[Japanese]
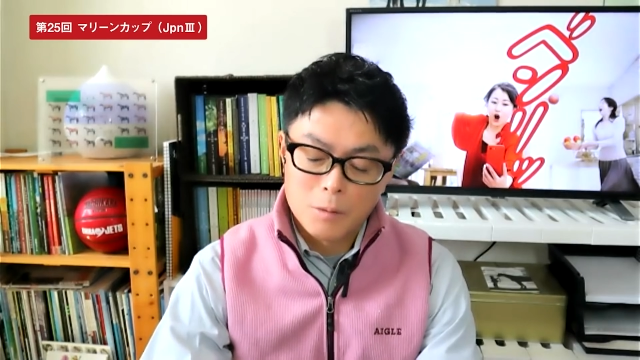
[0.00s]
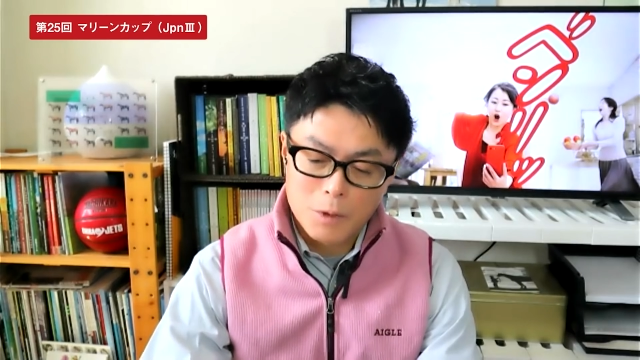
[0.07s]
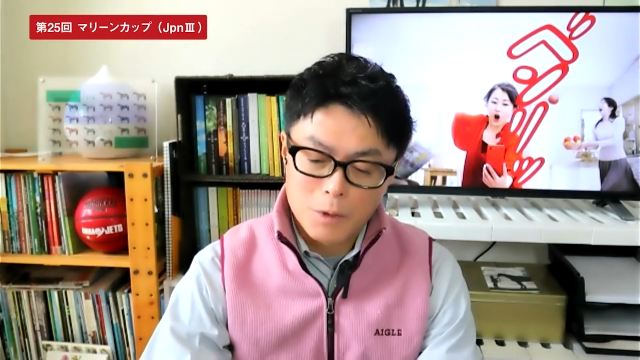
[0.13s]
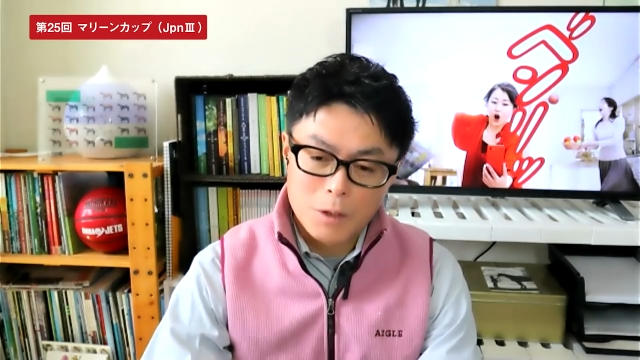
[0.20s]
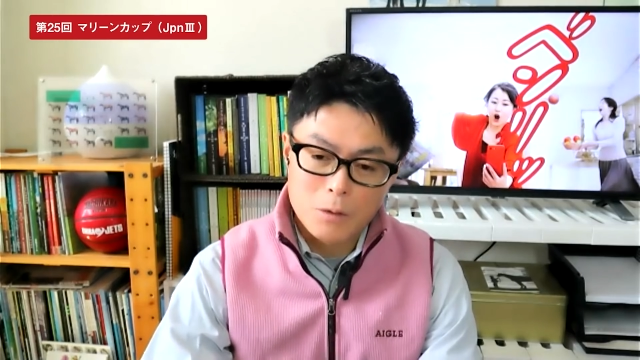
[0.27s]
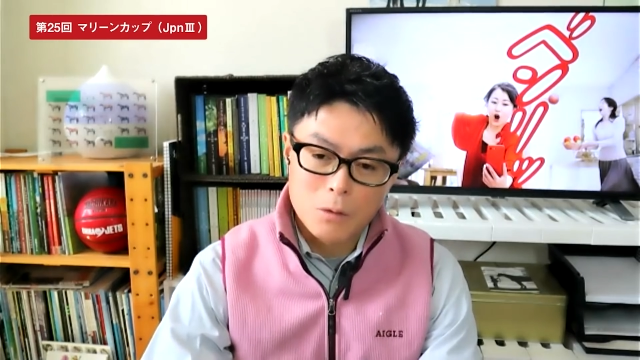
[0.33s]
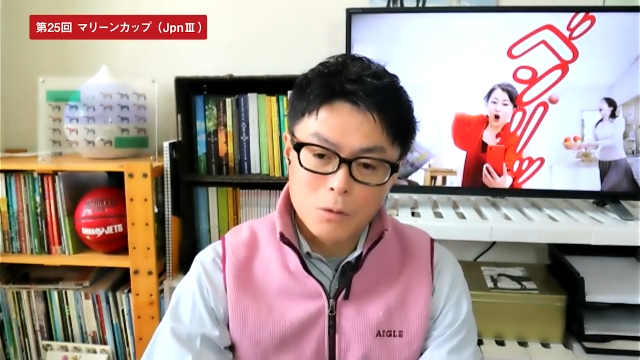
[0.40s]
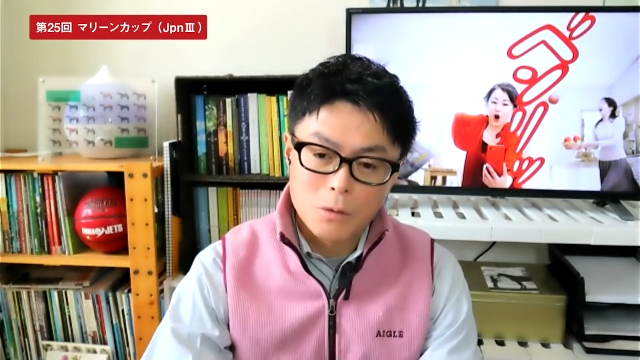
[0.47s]

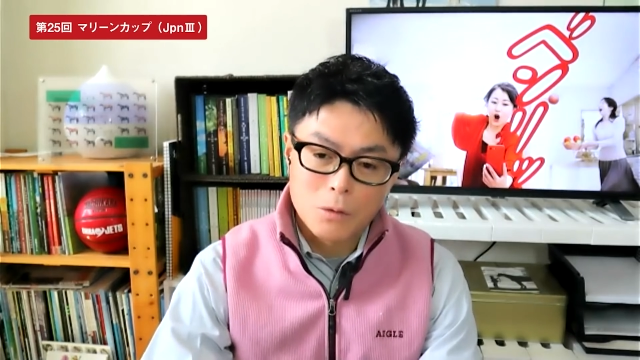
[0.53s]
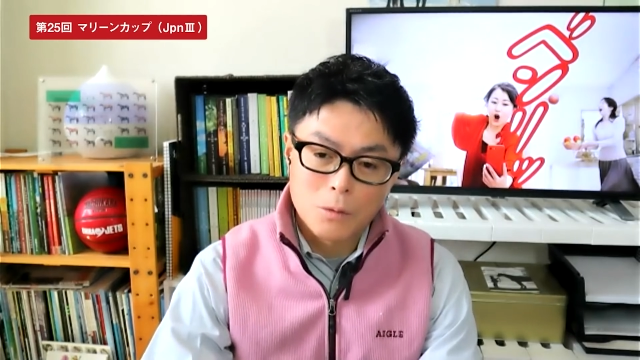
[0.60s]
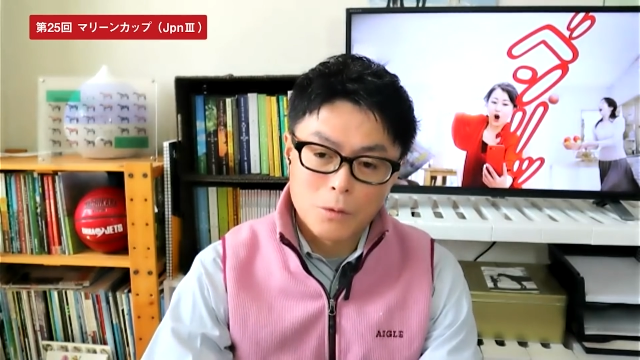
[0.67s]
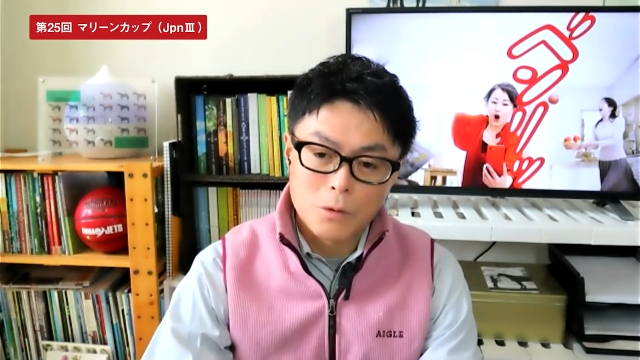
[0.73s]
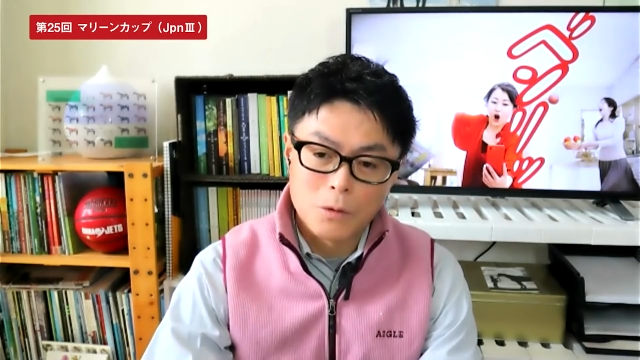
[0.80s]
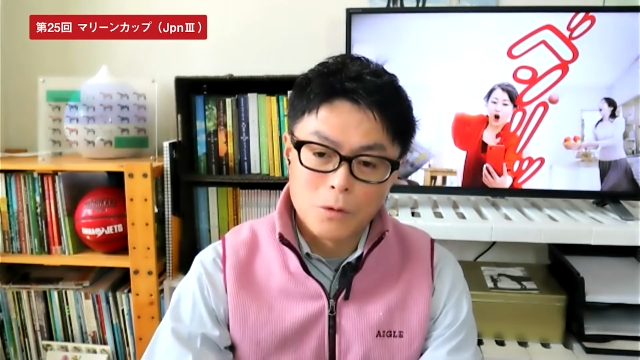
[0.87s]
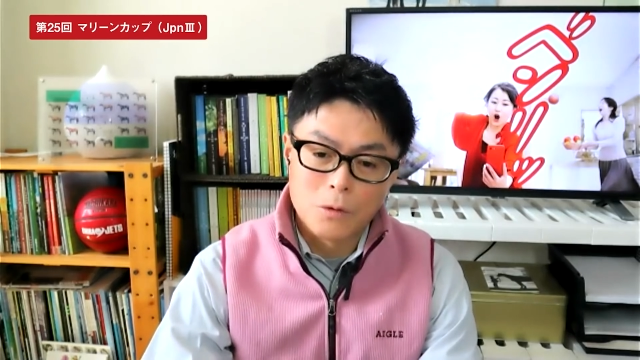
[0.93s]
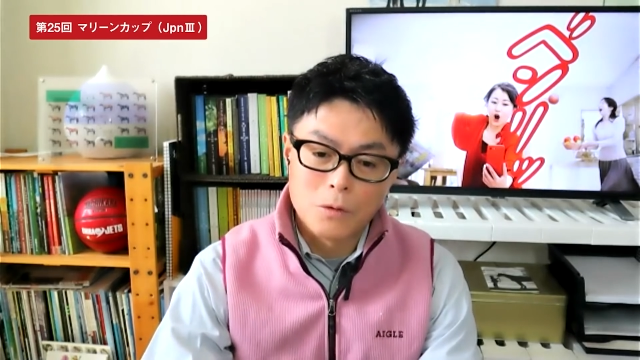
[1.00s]
まあ、ほ
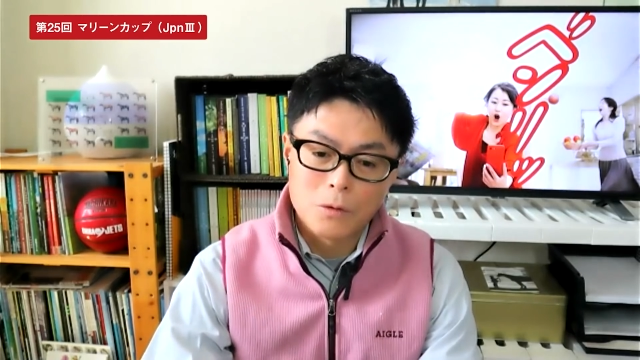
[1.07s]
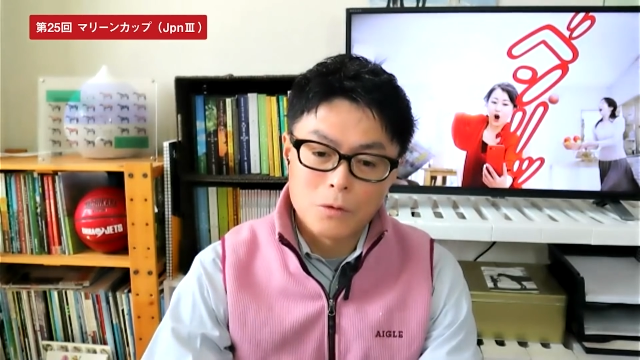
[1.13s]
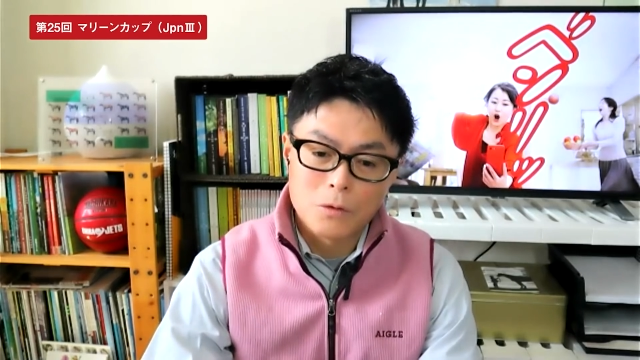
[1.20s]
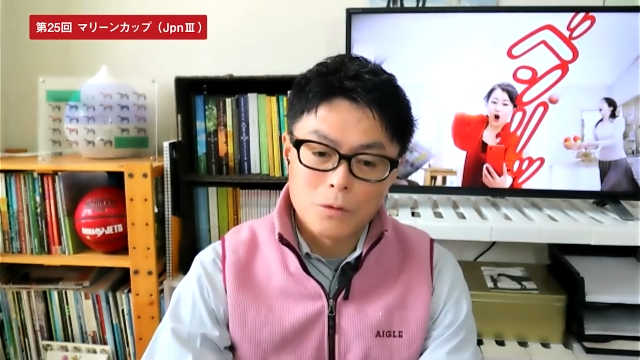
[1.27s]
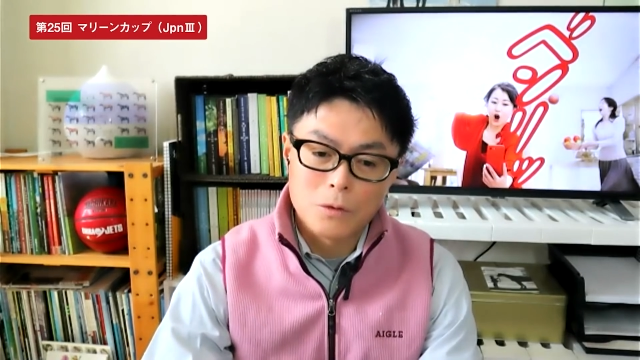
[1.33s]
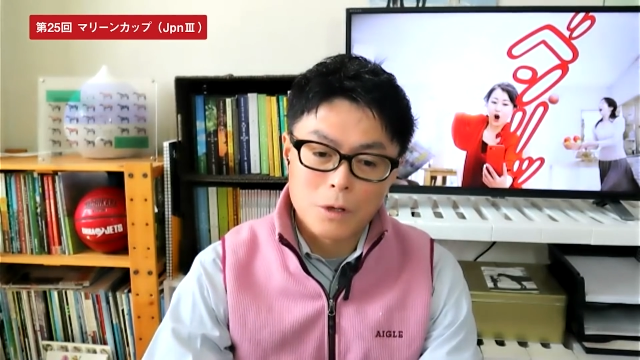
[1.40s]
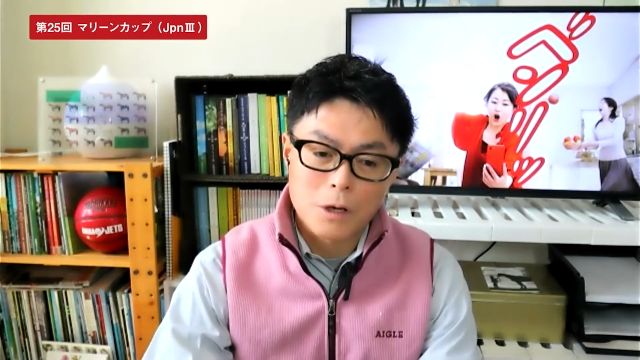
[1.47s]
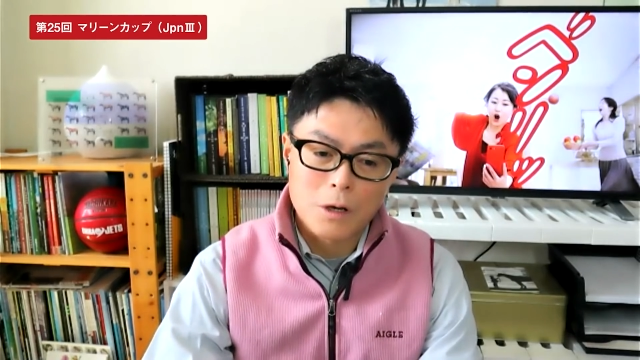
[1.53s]
ぼ
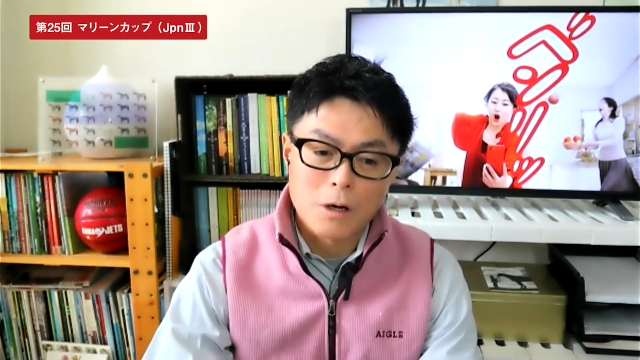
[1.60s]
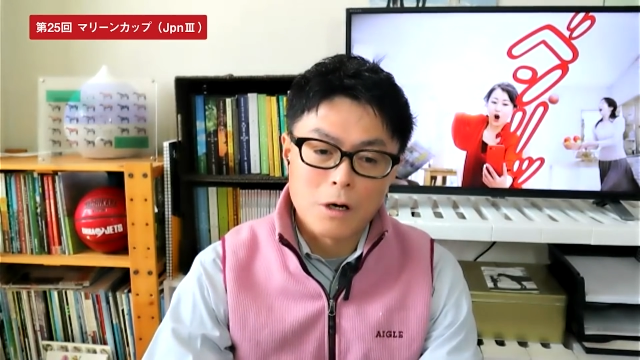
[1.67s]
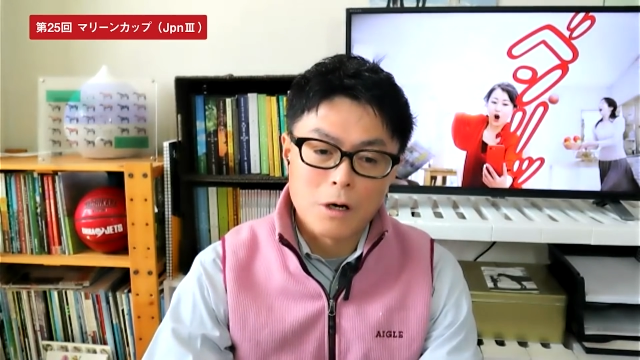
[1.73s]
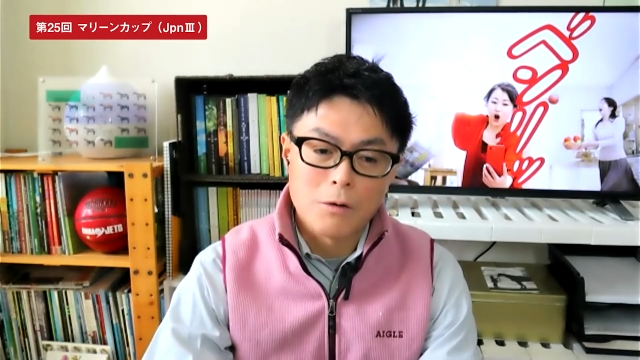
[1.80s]
条件が